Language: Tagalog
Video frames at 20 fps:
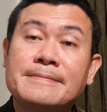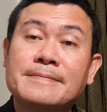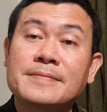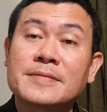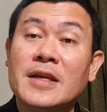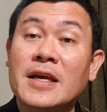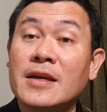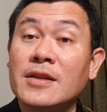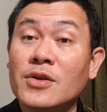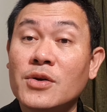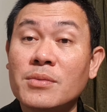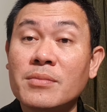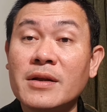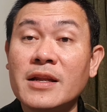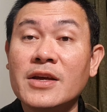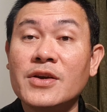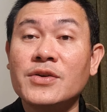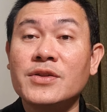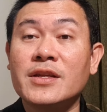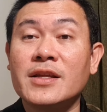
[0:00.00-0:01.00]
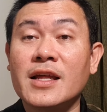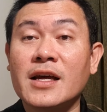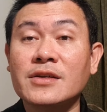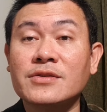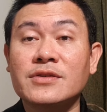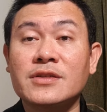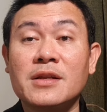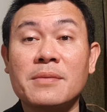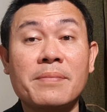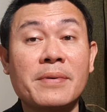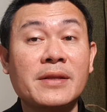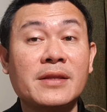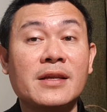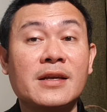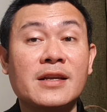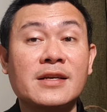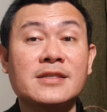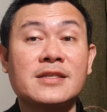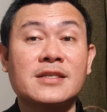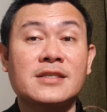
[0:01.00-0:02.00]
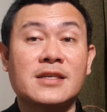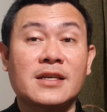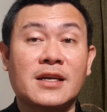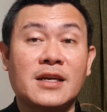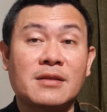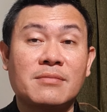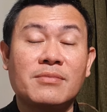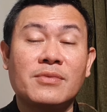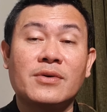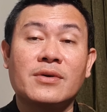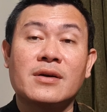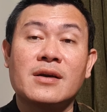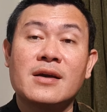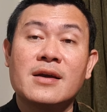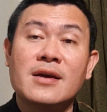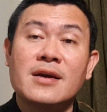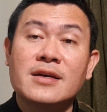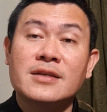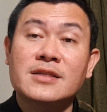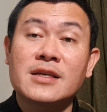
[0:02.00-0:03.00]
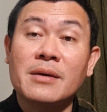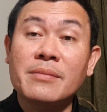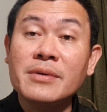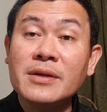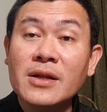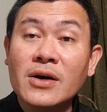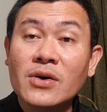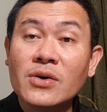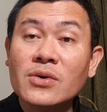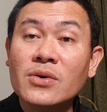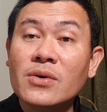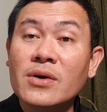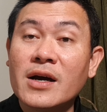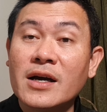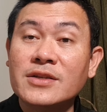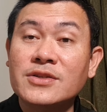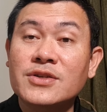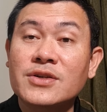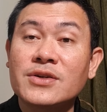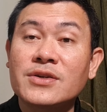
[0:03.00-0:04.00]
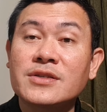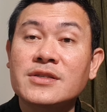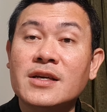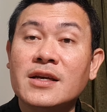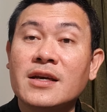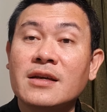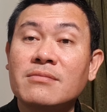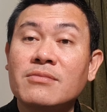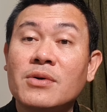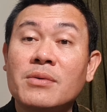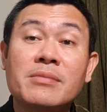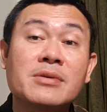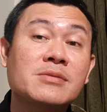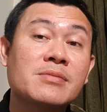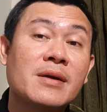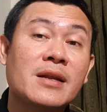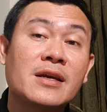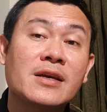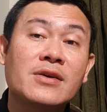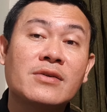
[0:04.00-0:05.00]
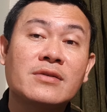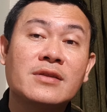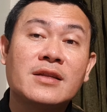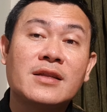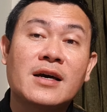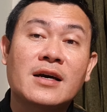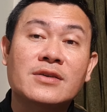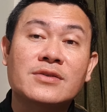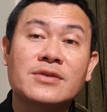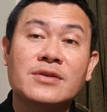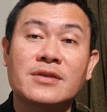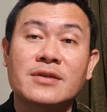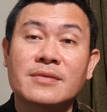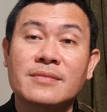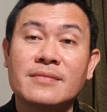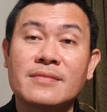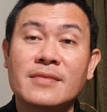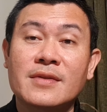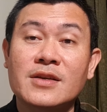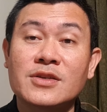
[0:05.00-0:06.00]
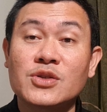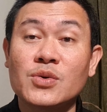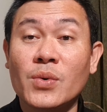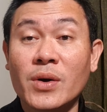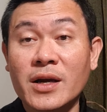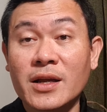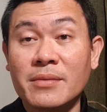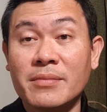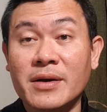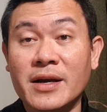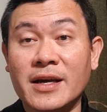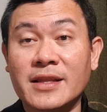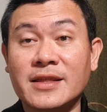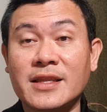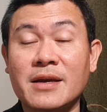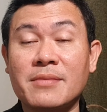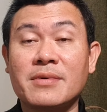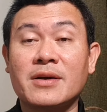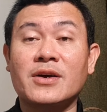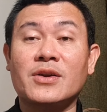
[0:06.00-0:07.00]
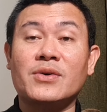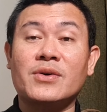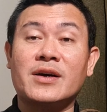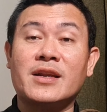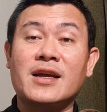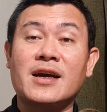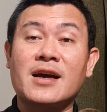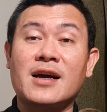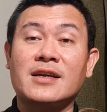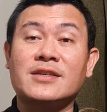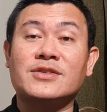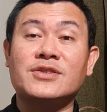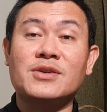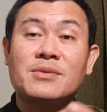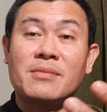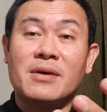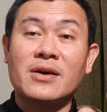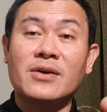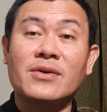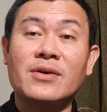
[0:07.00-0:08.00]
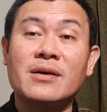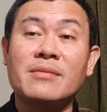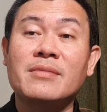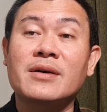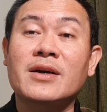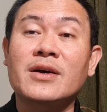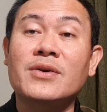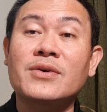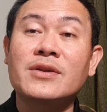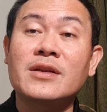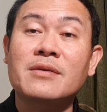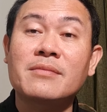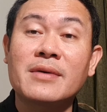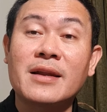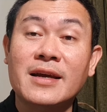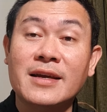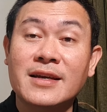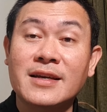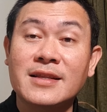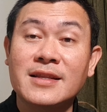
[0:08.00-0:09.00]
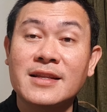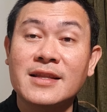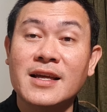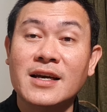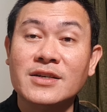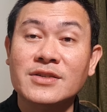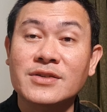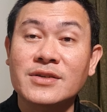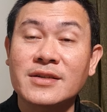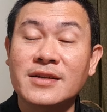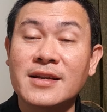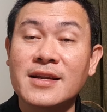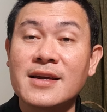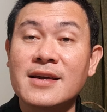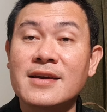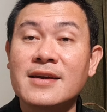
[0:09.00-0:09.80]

Okay, normally yung deduction, depende rin sa sakit mo. Sabi daw, kung cancer yung sakit mo, mas malaki yung deduction. So, huwag ka na magantay. Magkaroon ka ng cancer bago ka magkaroon ng malaking deduction.